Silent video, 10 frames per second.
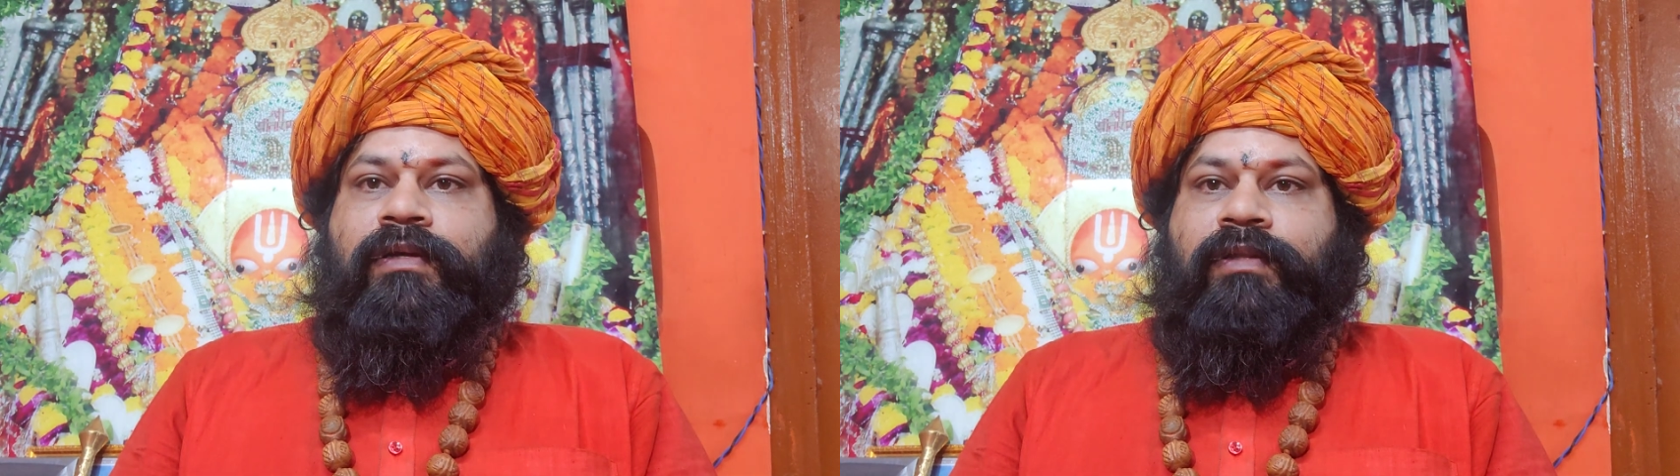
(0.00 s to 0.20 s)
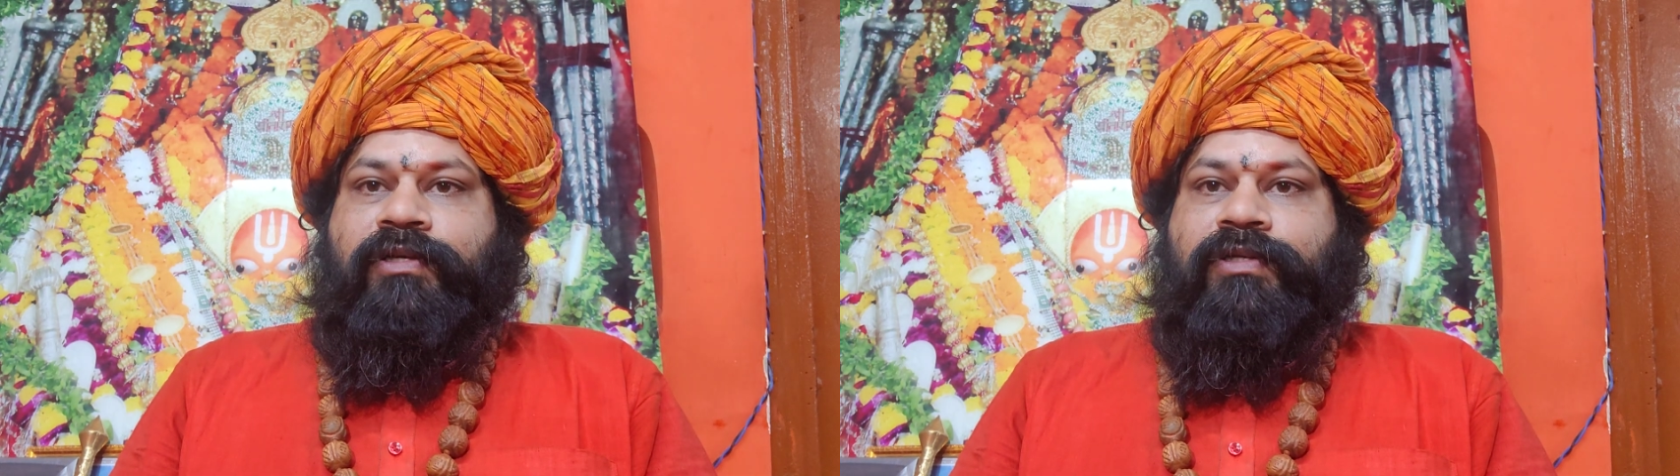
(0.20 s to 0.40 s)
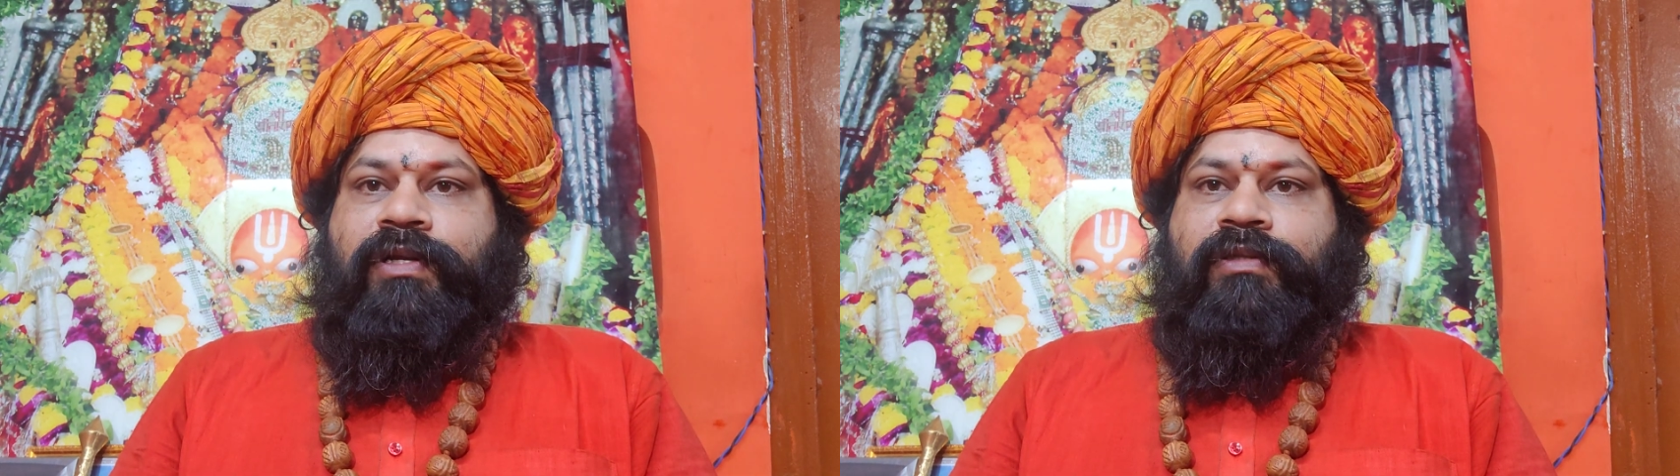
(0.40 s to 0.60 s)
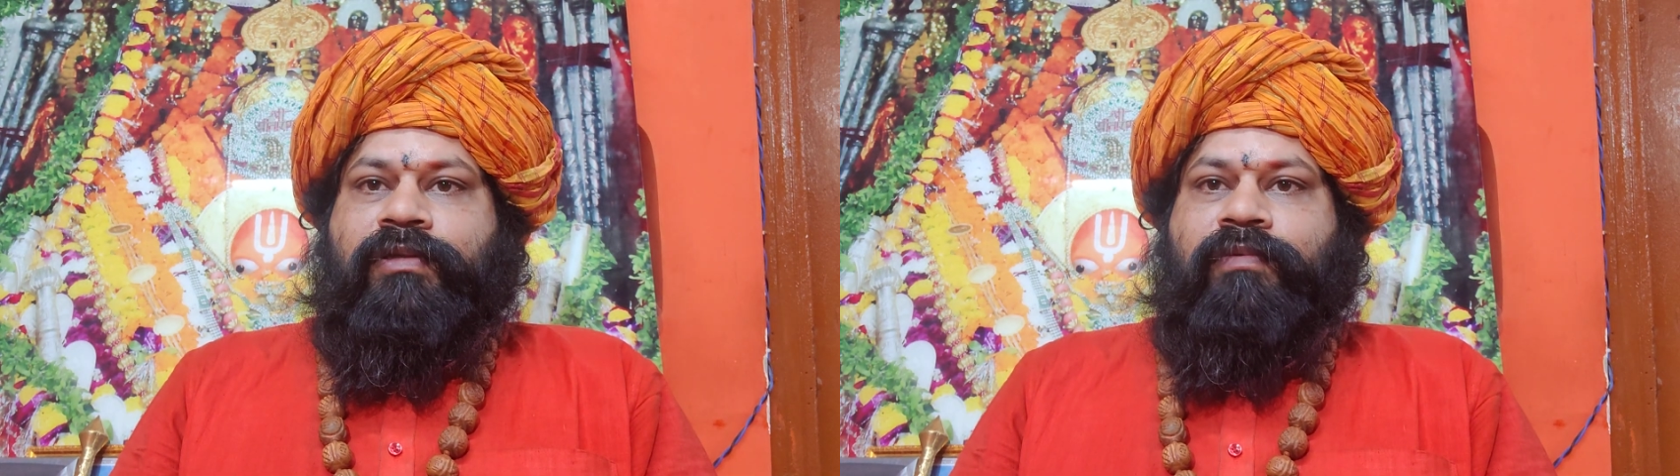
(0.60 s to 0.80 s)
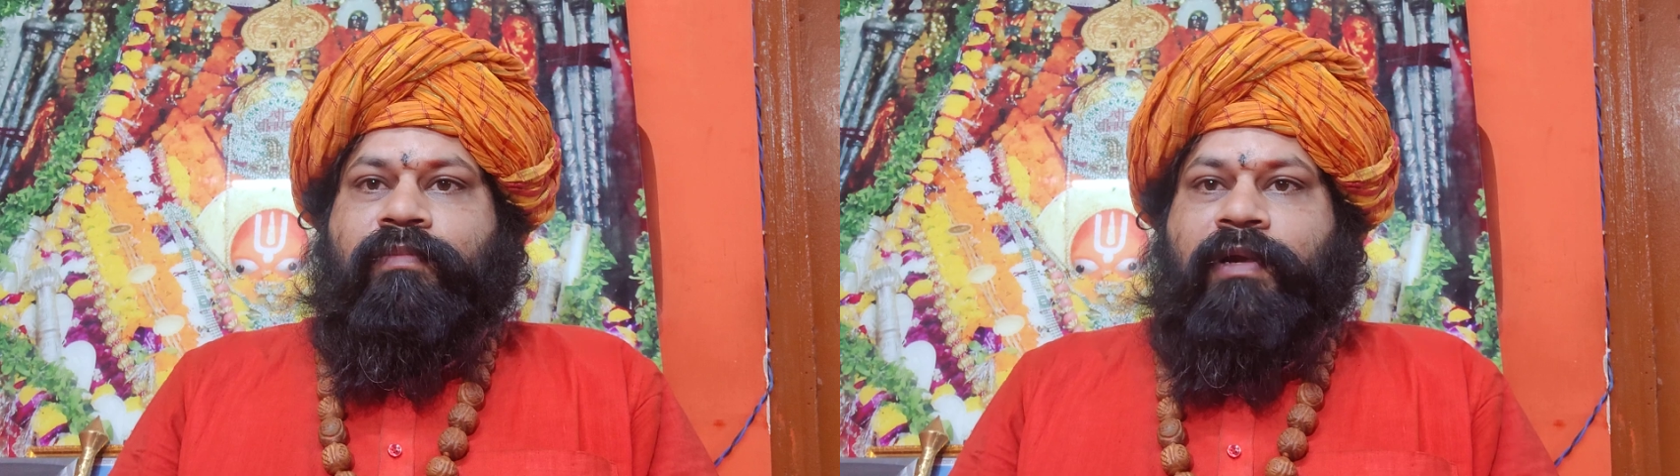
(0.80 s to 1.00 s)

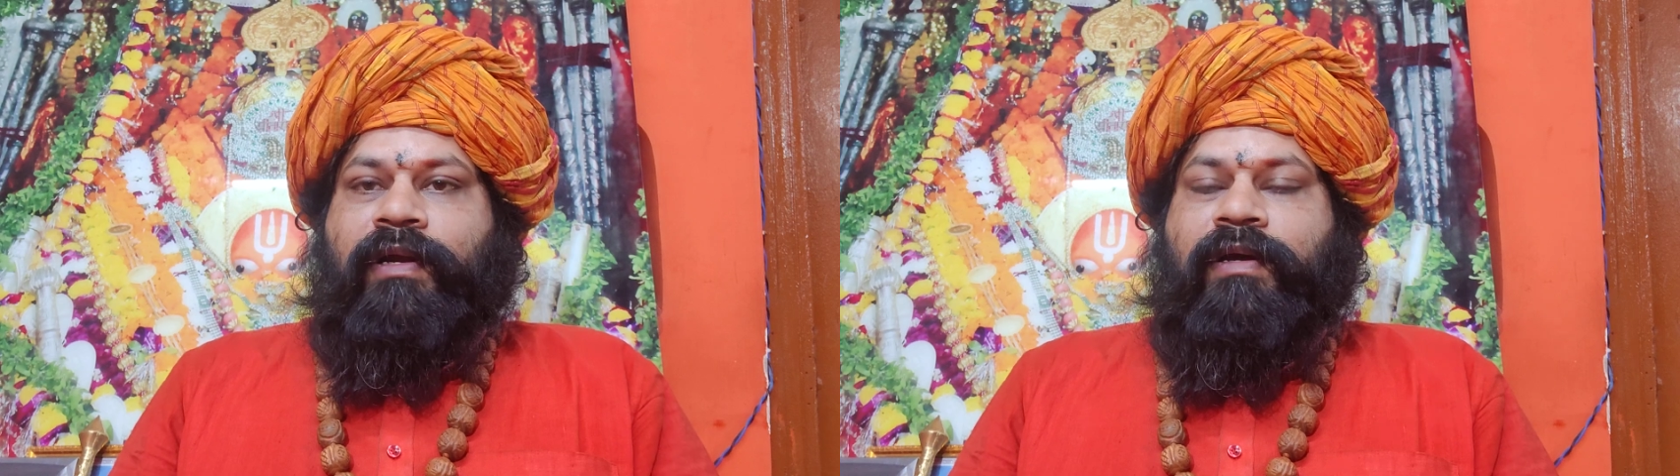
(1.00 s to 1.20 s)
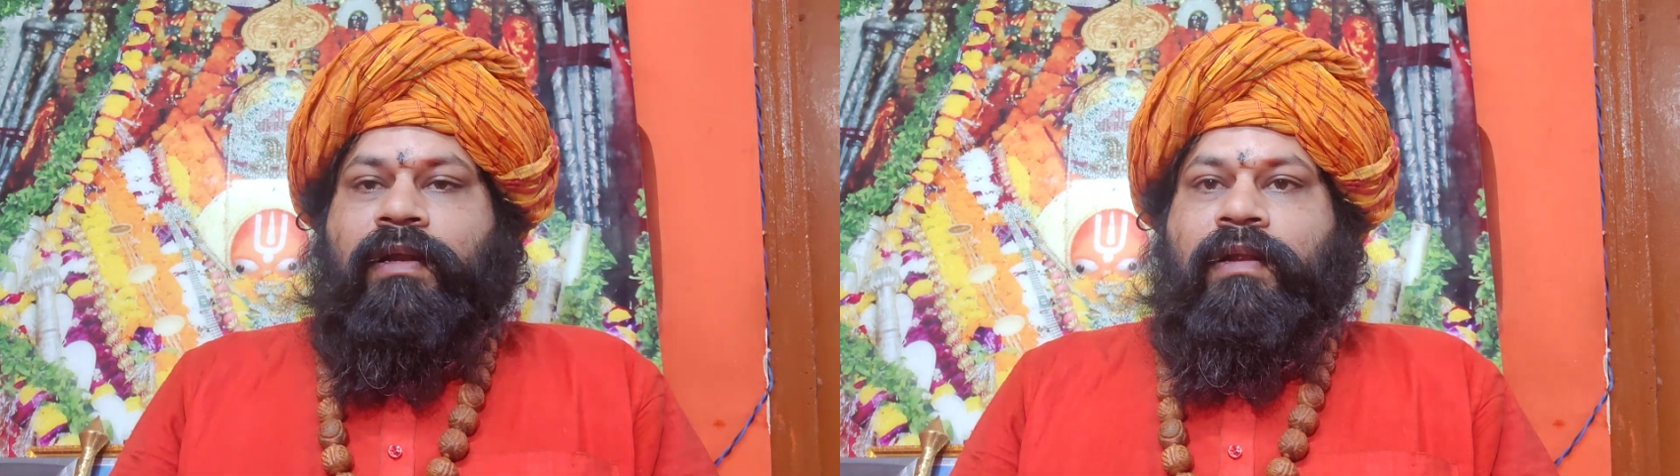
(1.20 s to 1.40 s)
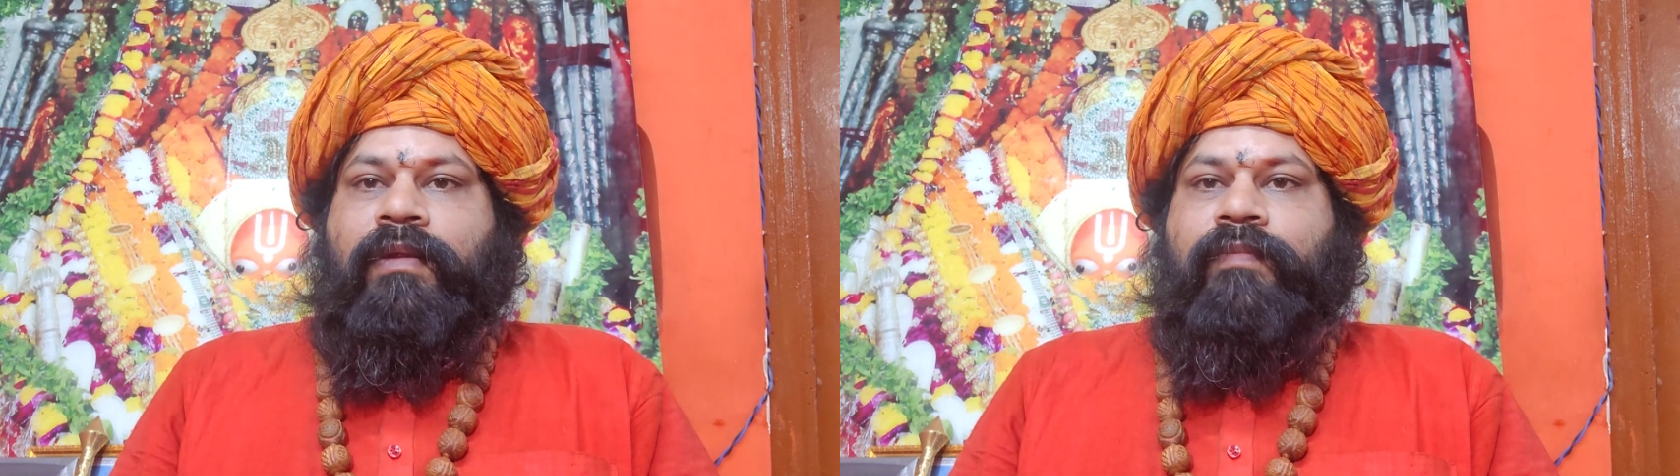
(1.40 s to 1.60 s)
दशरथ मेडिकल